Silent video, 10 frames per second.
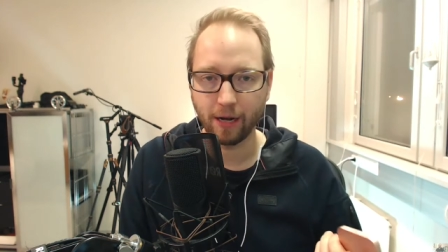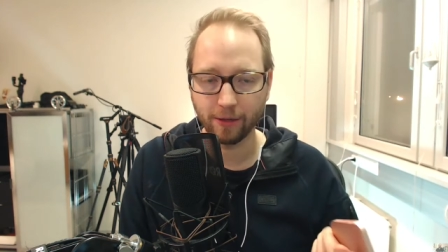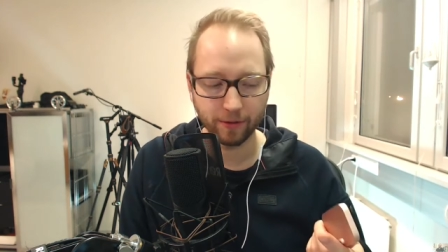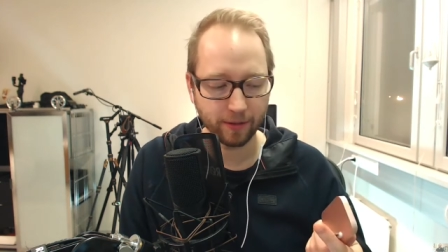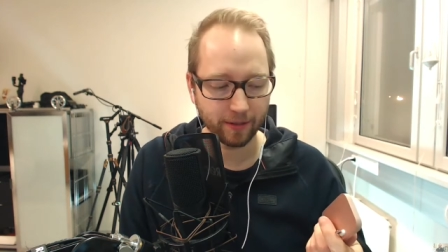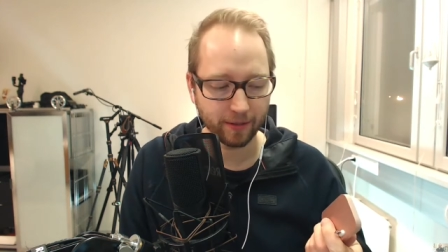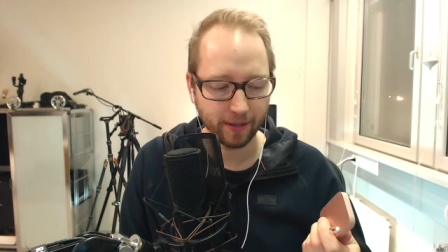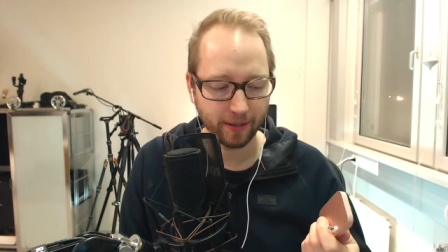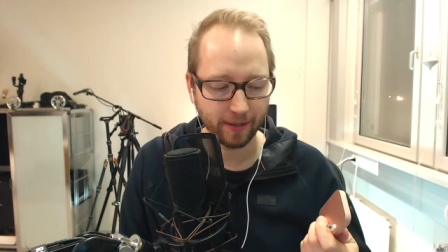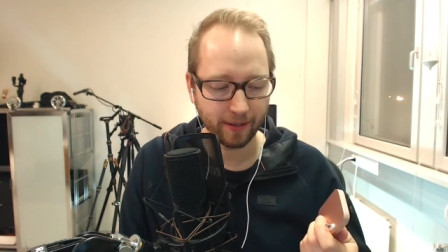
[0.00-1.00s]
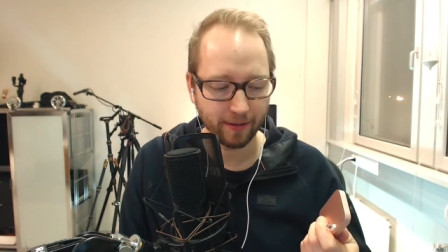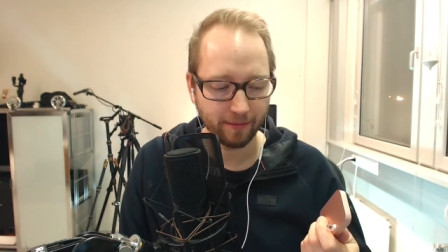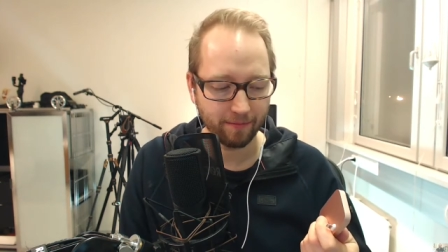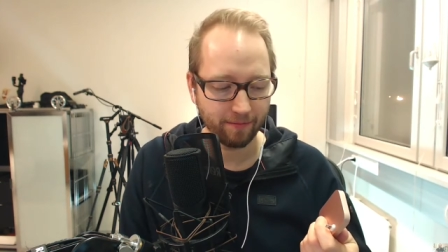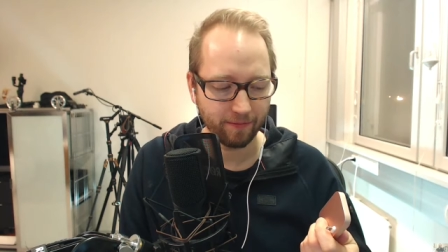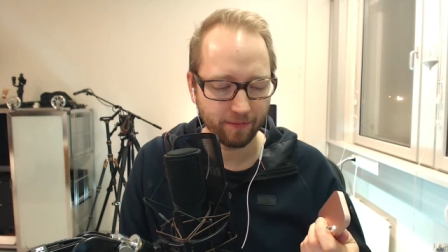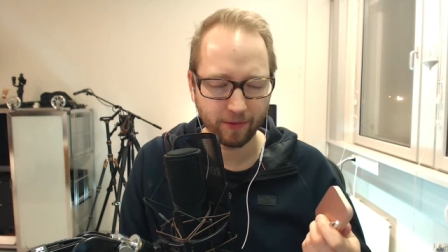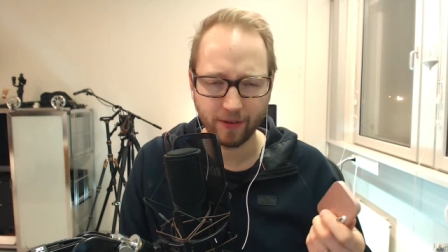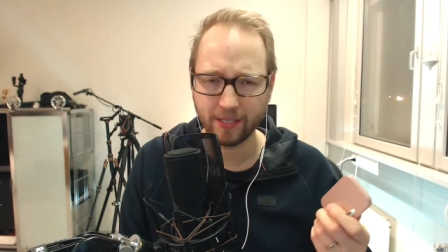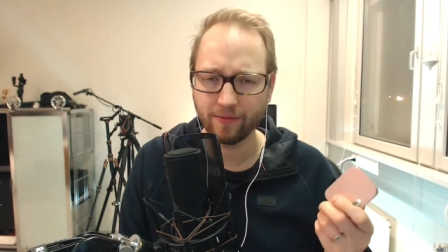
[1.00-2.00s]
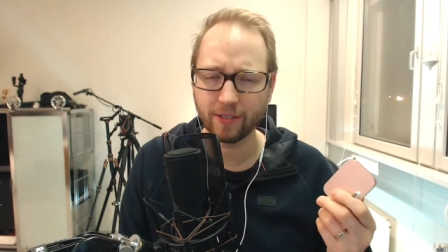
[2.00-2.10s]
Also es ist, äh, ich weiß nicht,